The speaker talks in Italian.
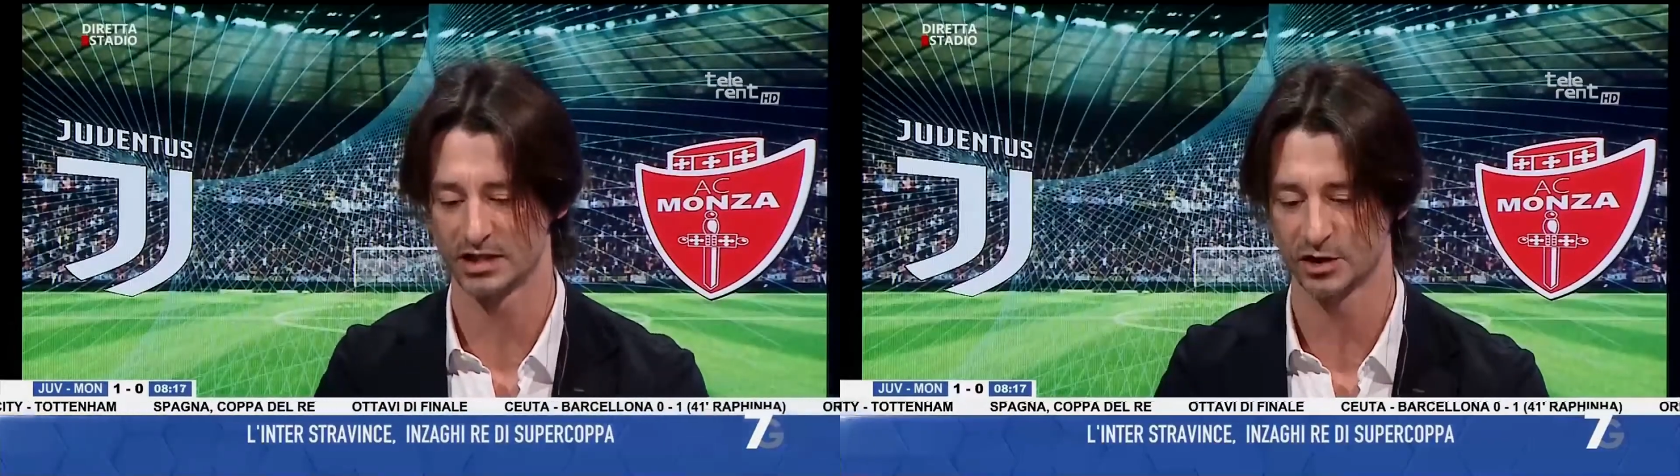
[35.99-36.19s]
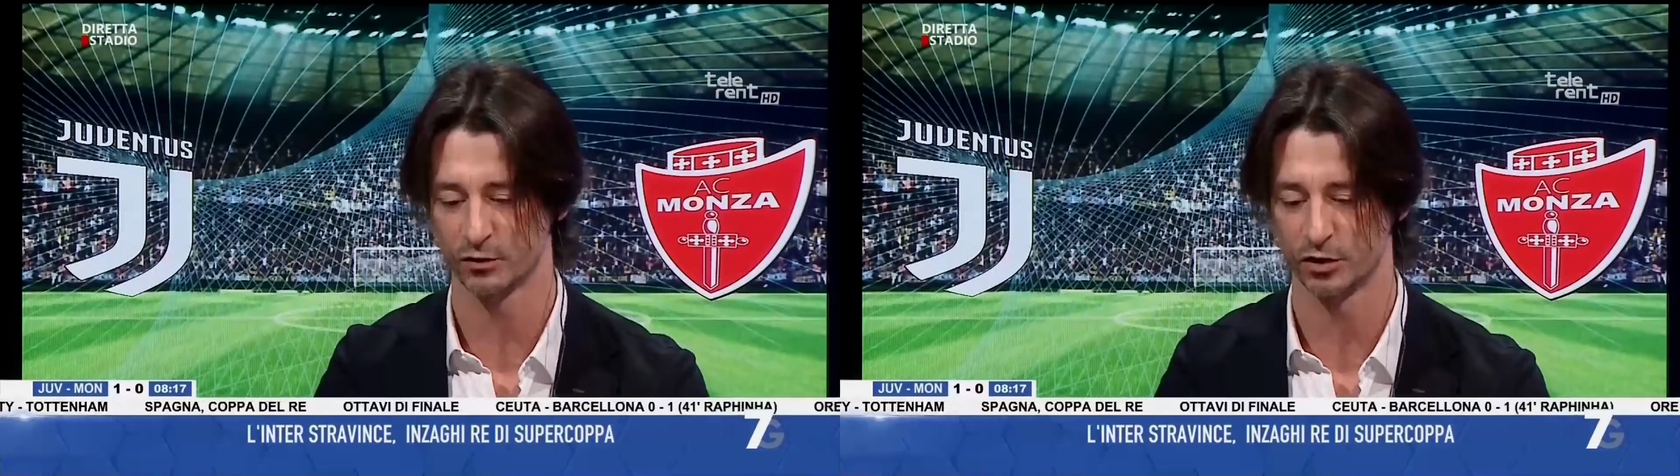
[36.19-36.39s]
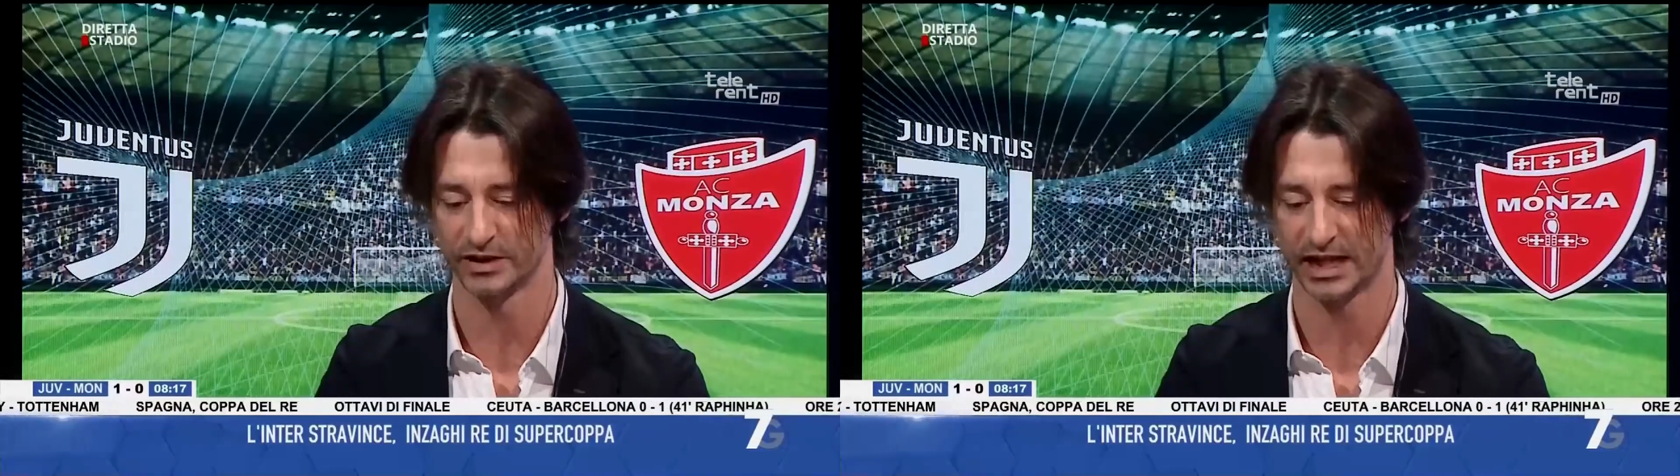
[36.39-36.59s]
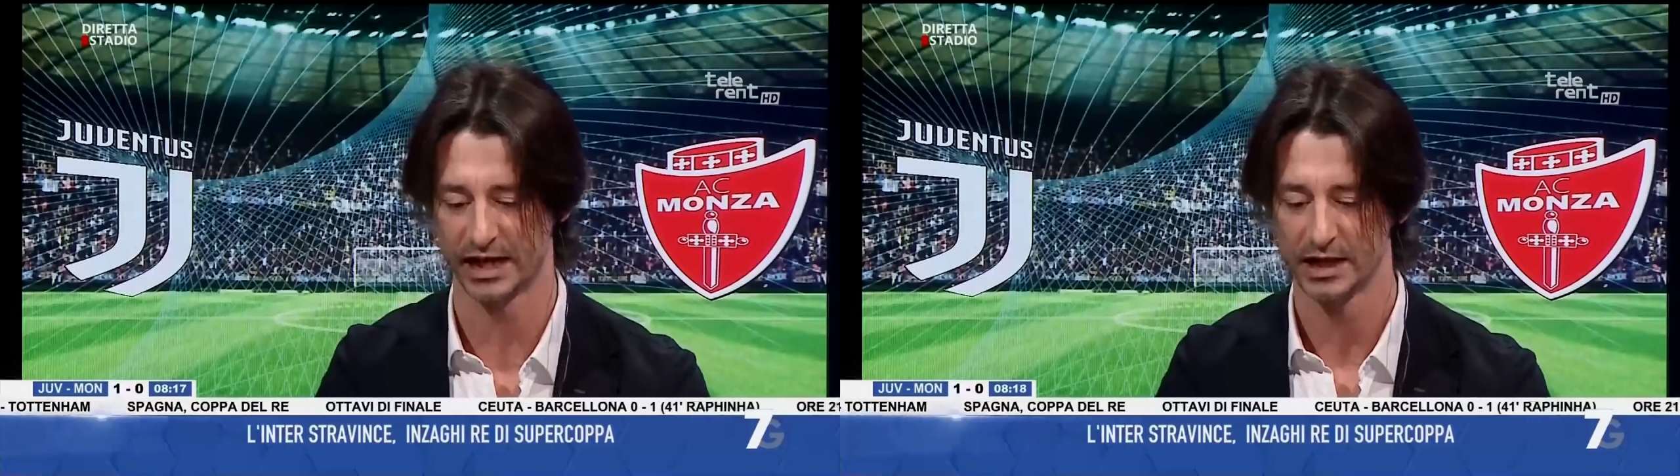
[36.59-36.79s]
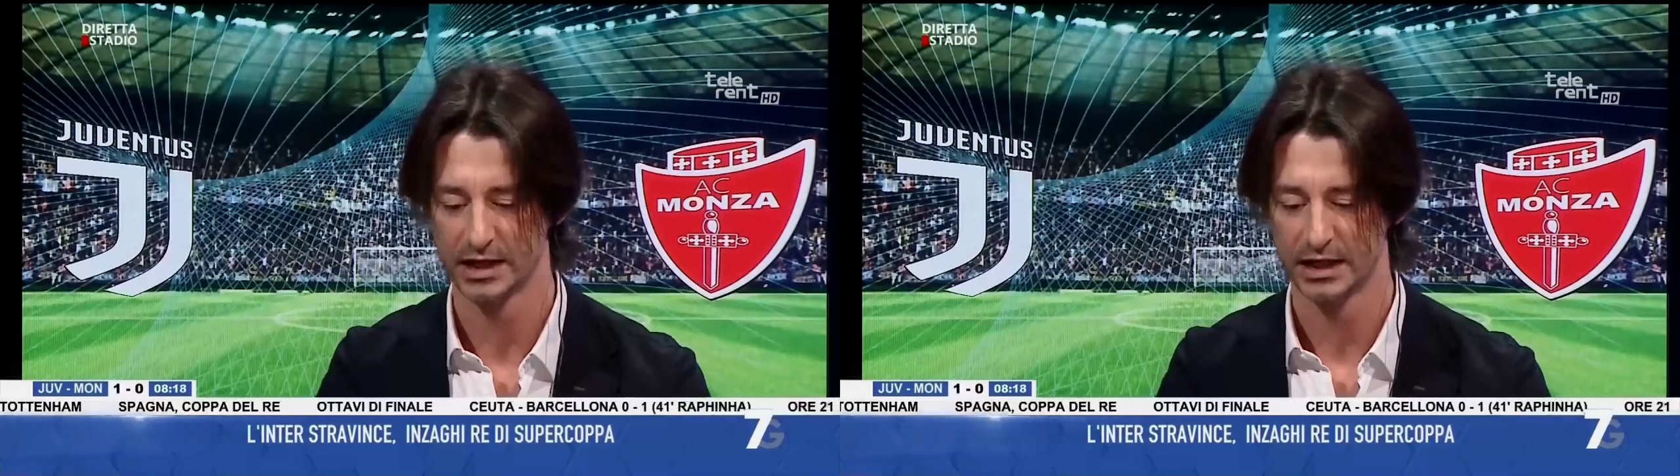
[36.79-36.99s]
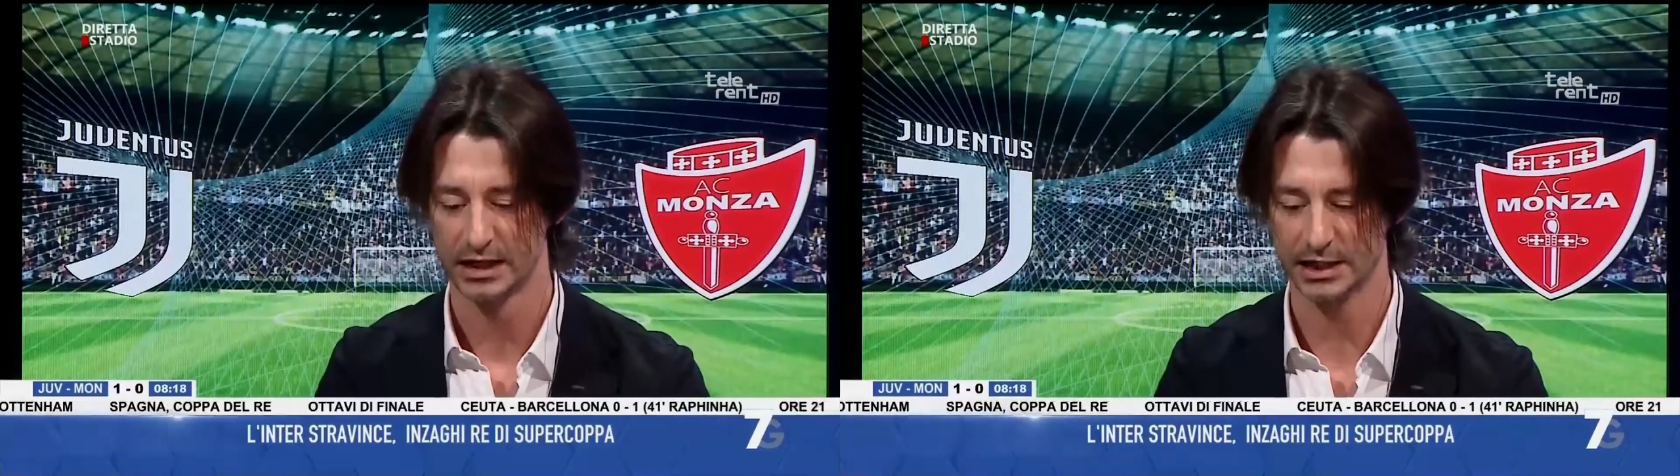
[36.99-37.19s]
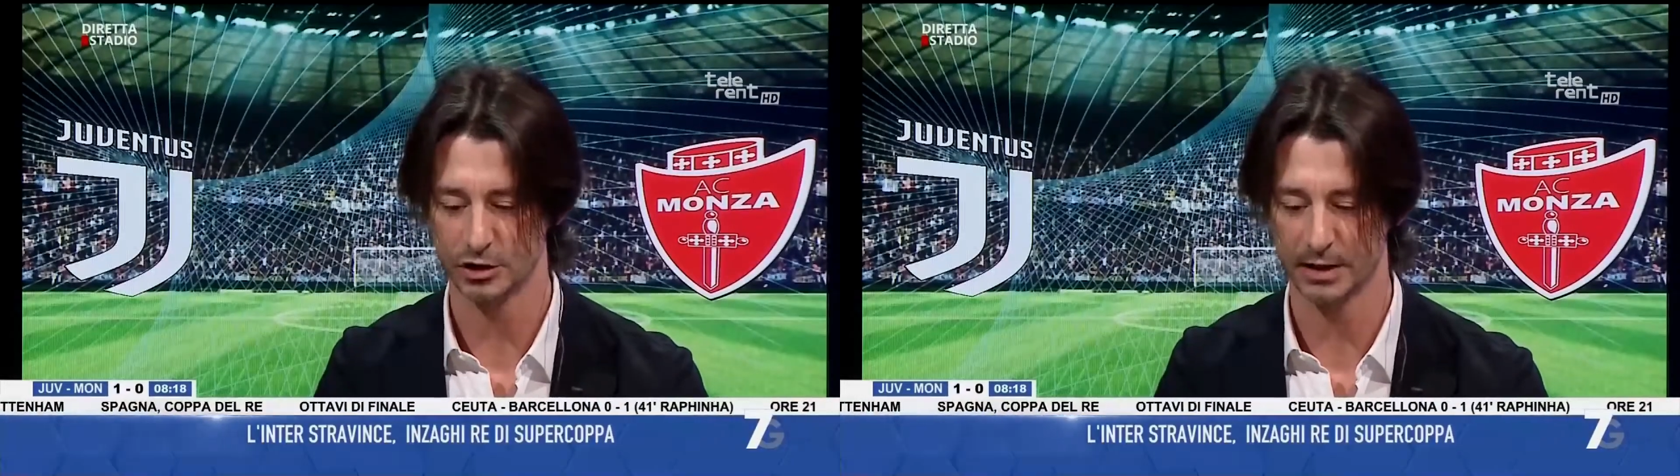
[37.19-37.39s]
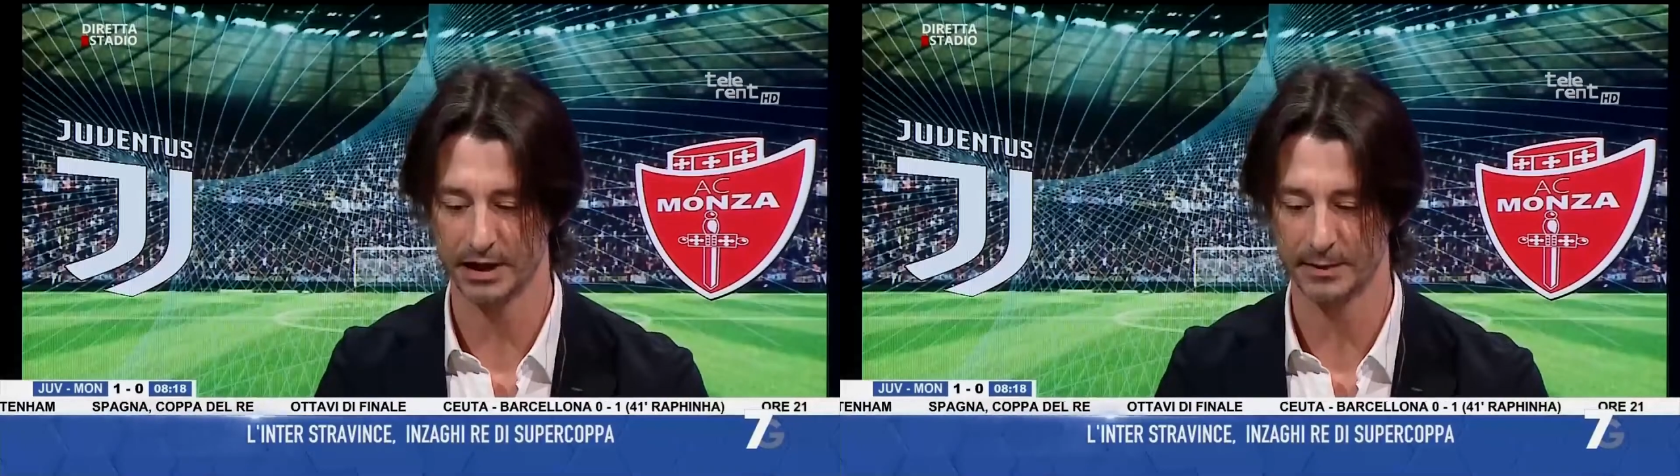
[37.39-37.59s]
Adesso voglio rivedere l'azione bene